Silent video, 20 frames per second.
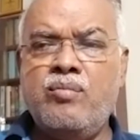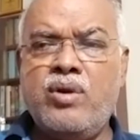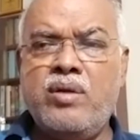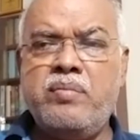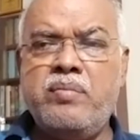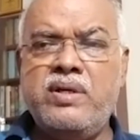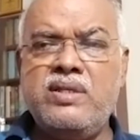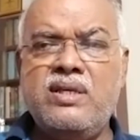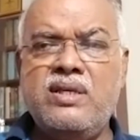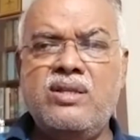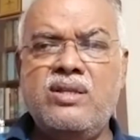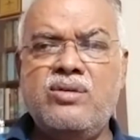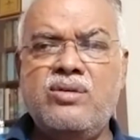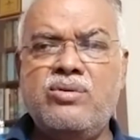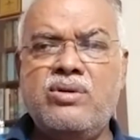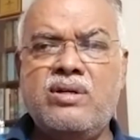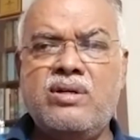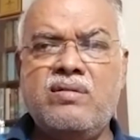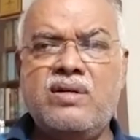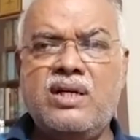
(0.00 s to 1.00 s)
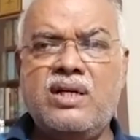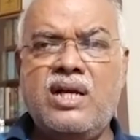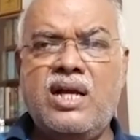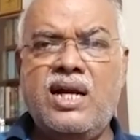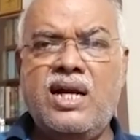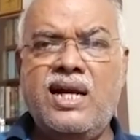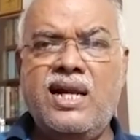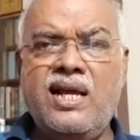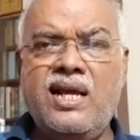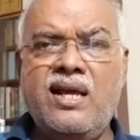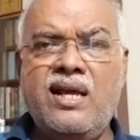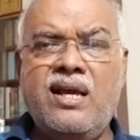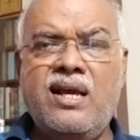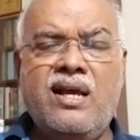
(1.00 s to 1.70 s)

முறைப்படி செய்து கொடுக்குறவங்க இருக்காங்கள்ல